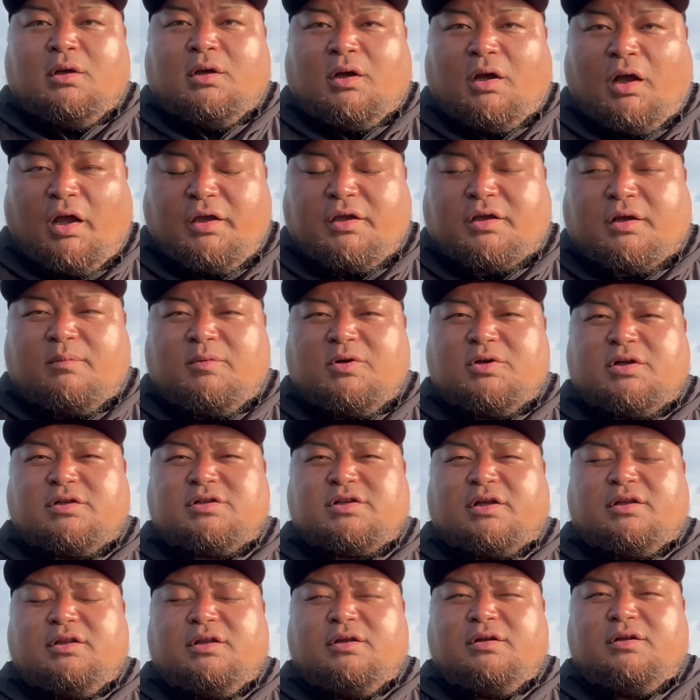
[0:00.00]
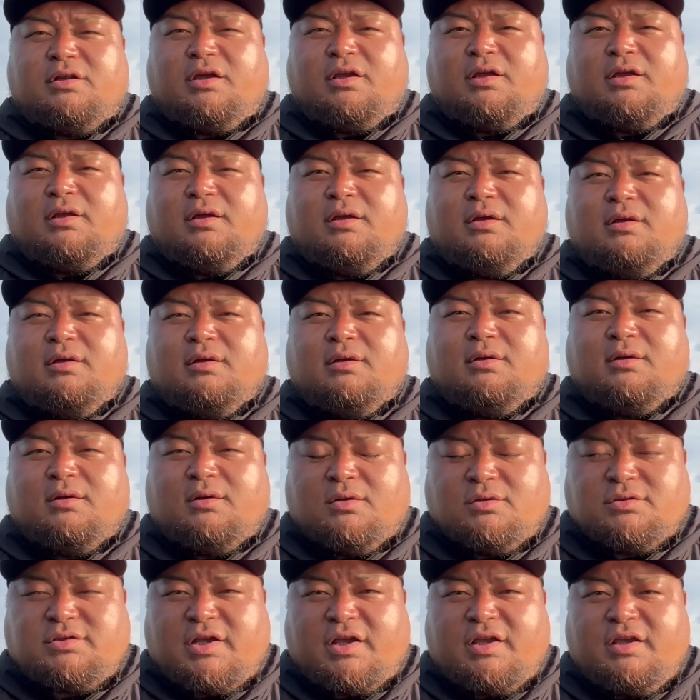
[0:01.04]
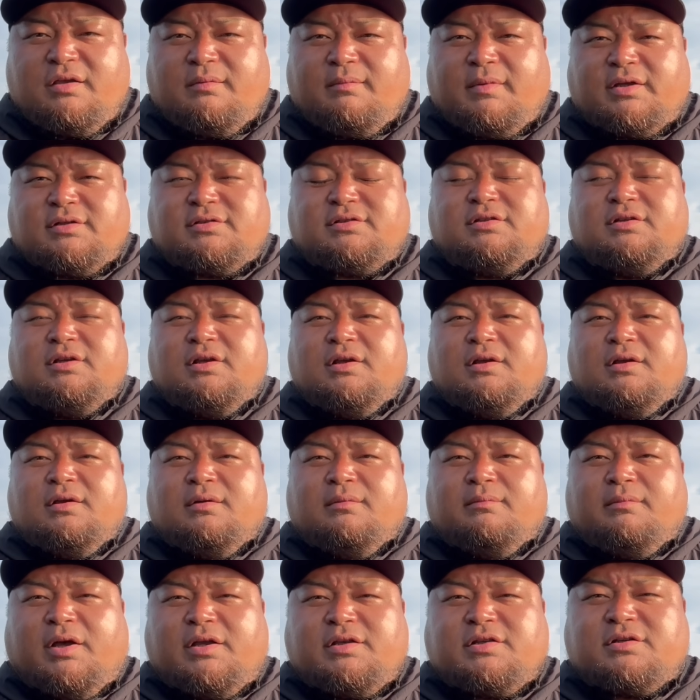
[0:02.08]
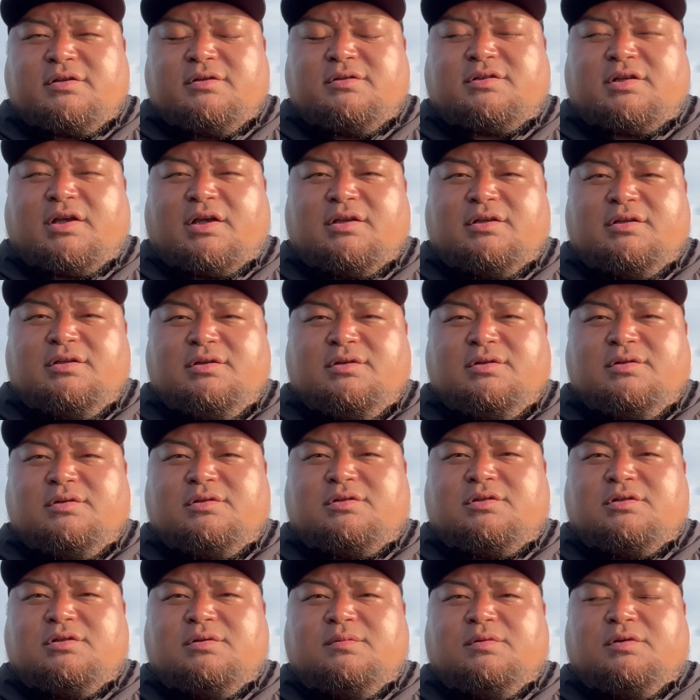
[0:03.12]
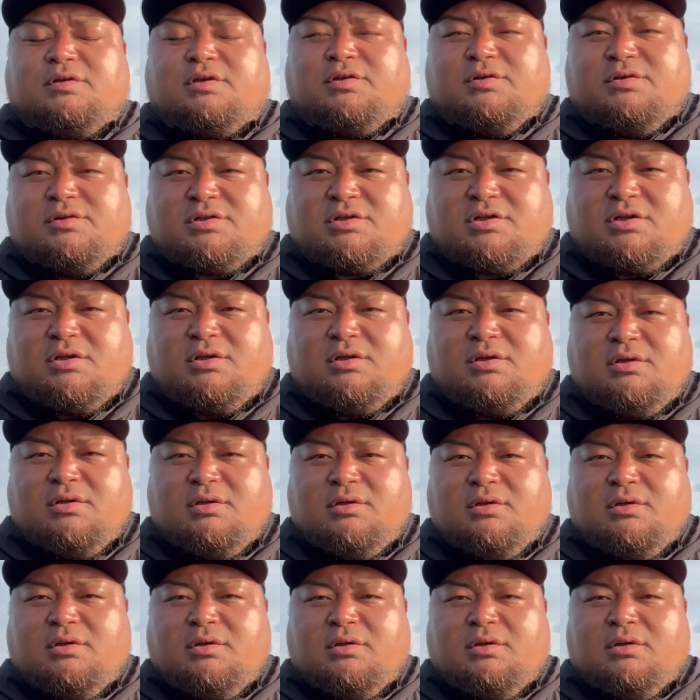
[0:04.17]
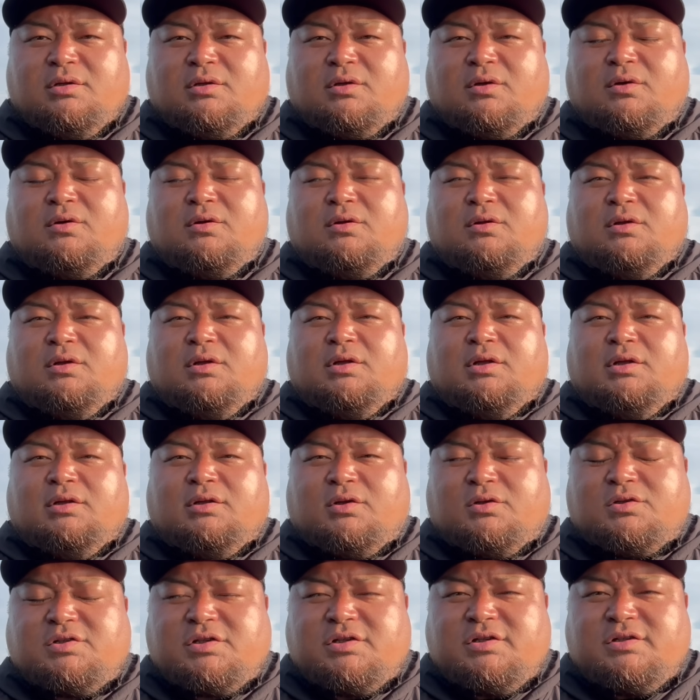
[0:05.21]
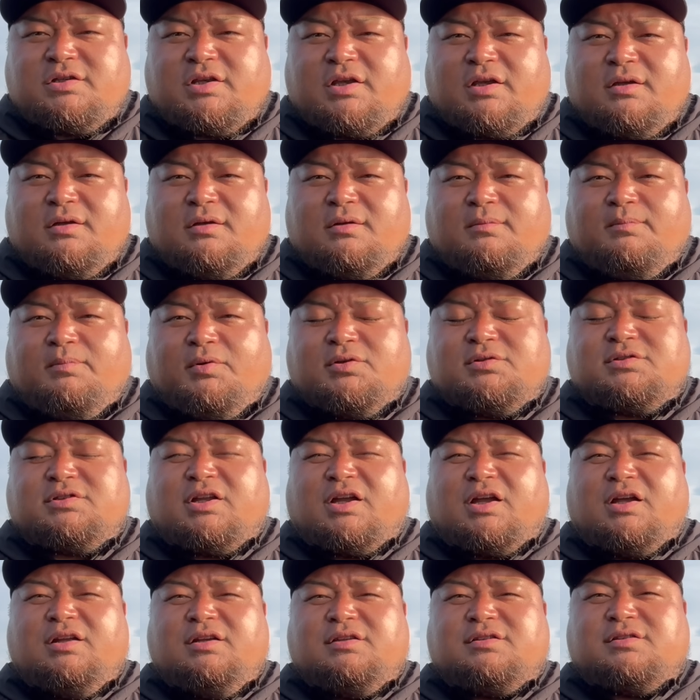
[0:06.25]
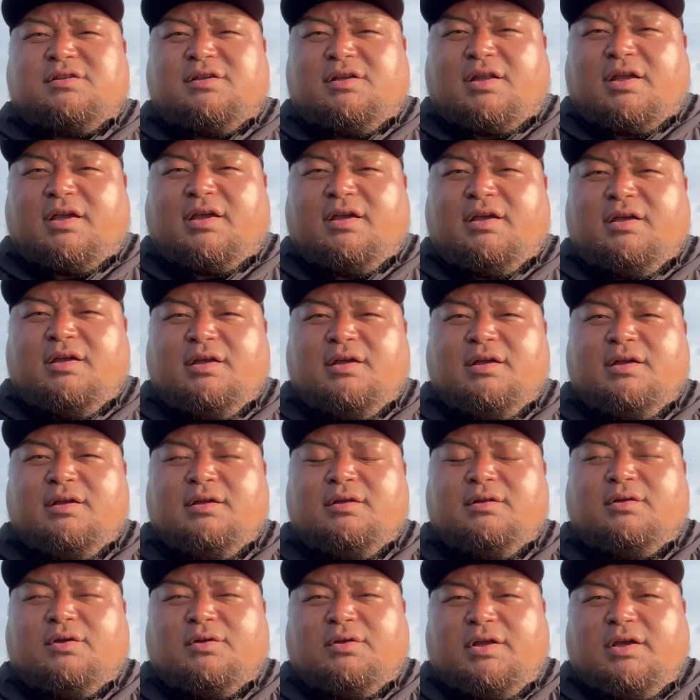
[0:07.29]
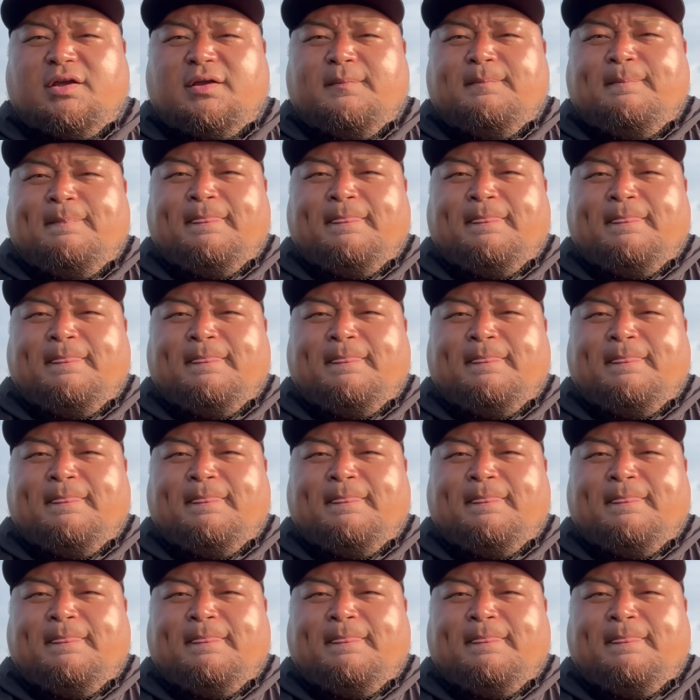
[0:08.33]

はい、かもほらチャンネルでございます。マシューさん YouTube 休止と都知事選ポスターについてというね、